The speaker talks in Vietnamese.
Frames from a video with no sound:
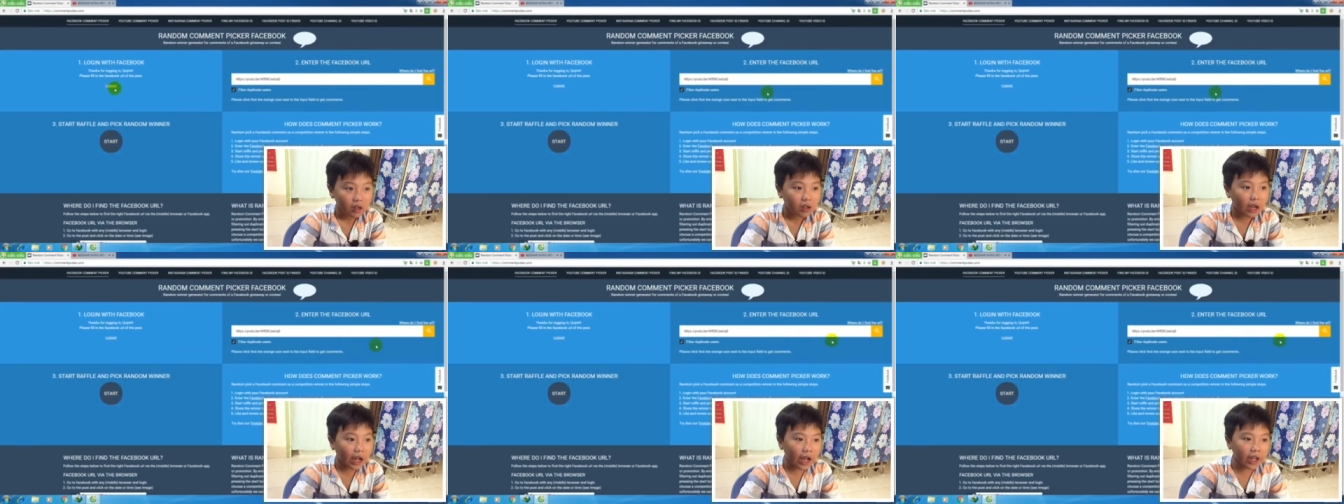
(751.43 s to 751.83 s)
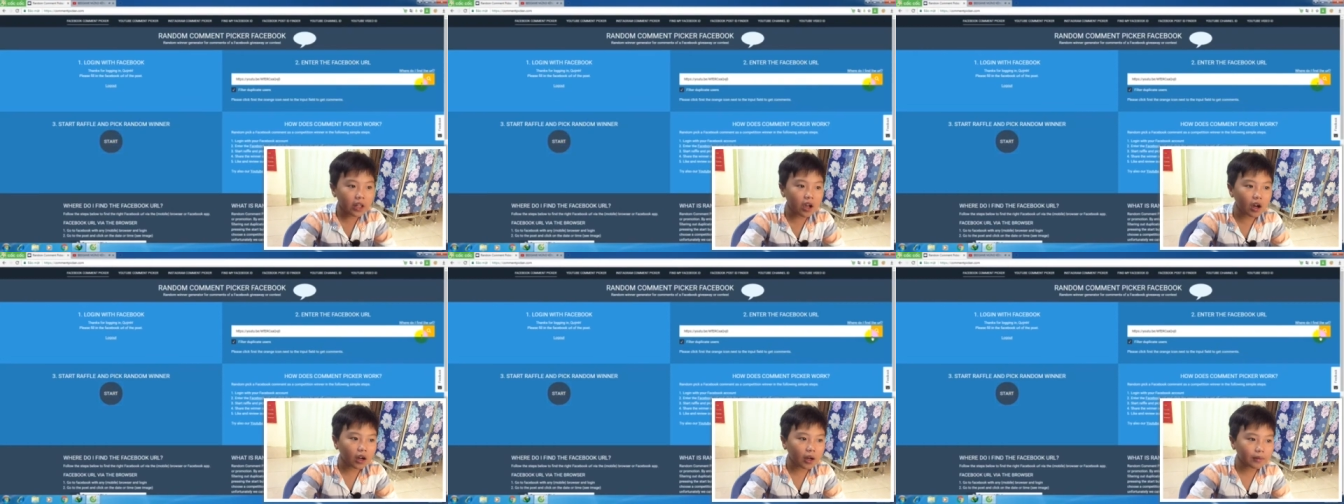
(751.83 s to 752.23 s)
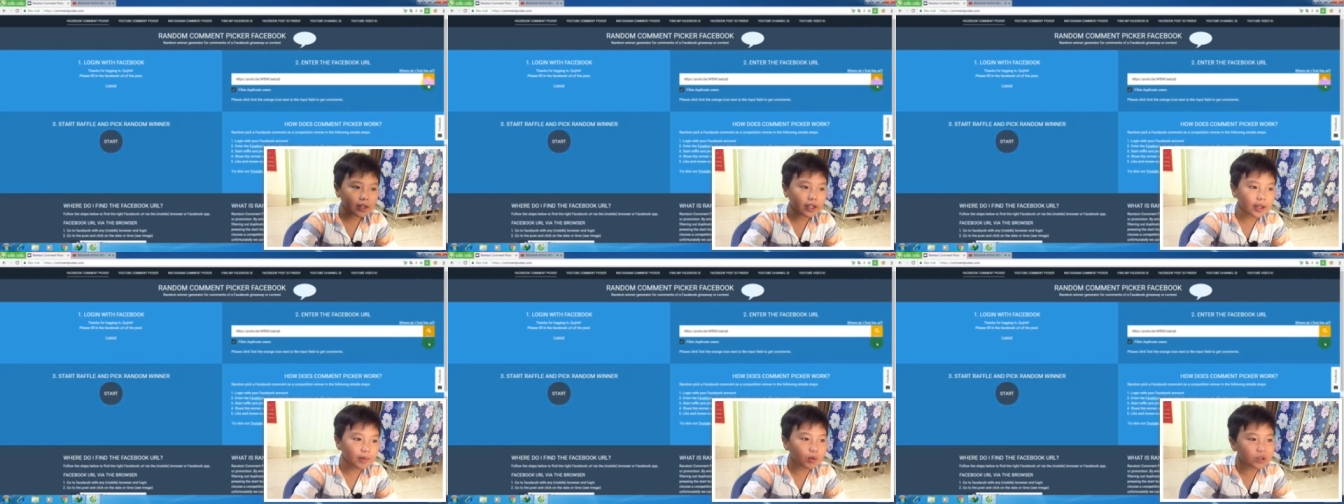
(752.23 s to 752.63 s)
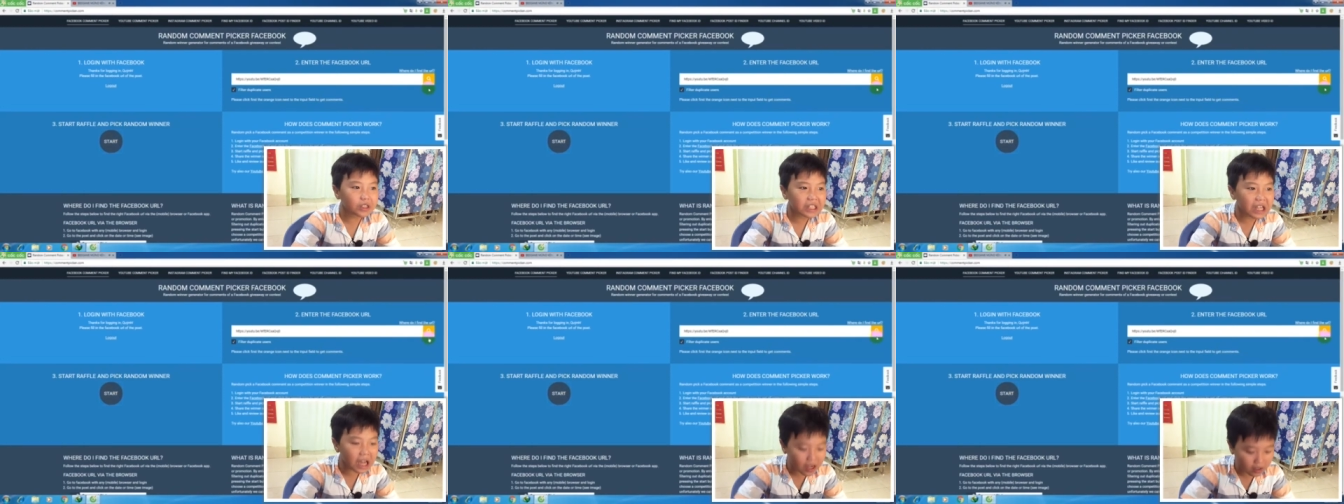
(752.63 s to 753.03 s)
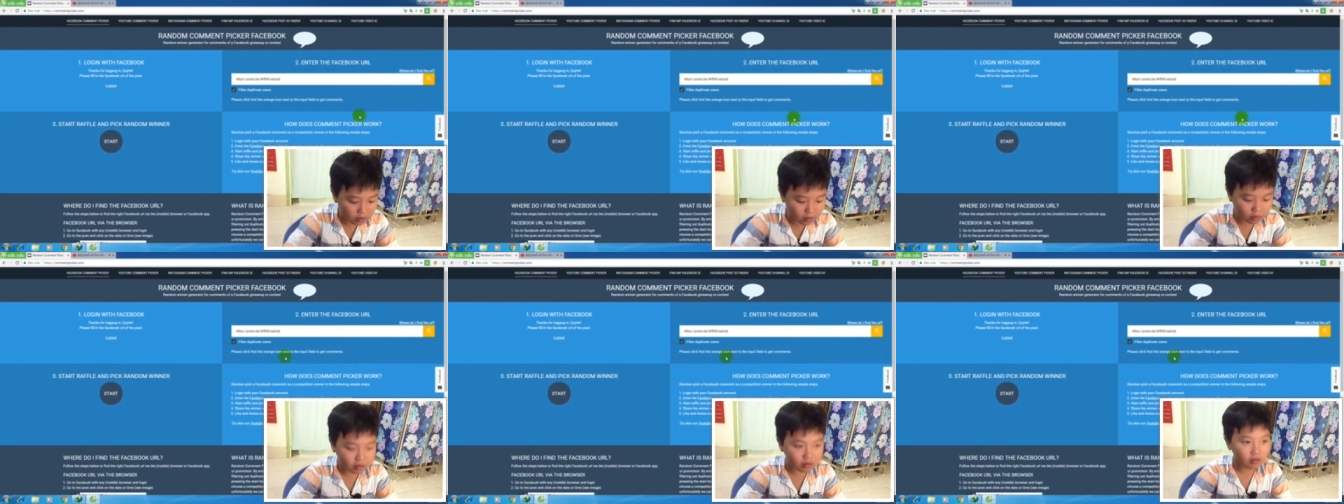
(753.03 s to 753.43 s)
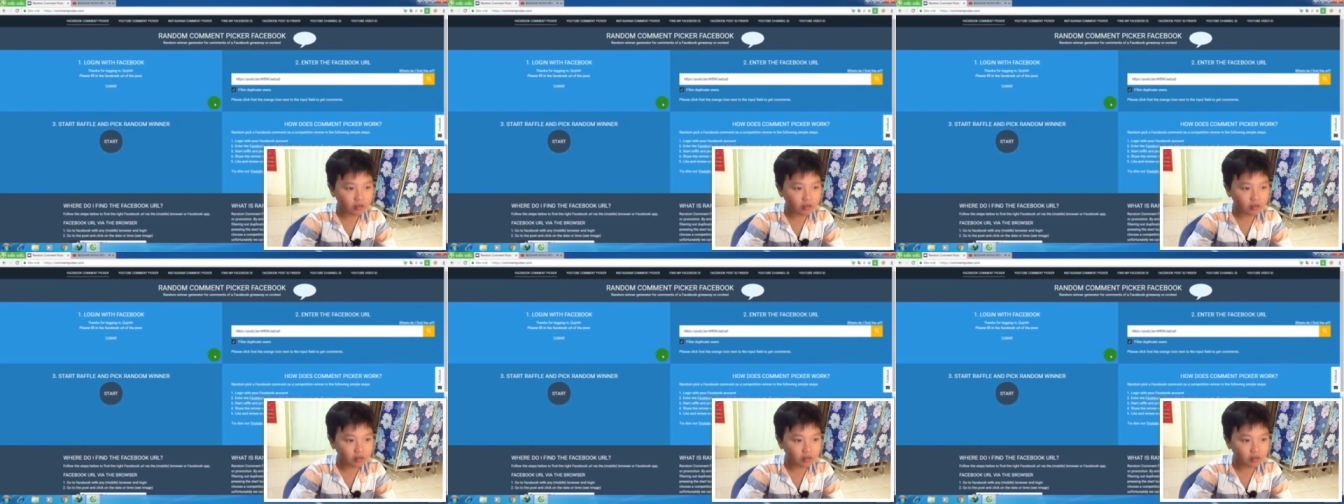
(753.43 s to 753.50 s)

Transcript: nãy giờ là ta kiếm muốn chết luôn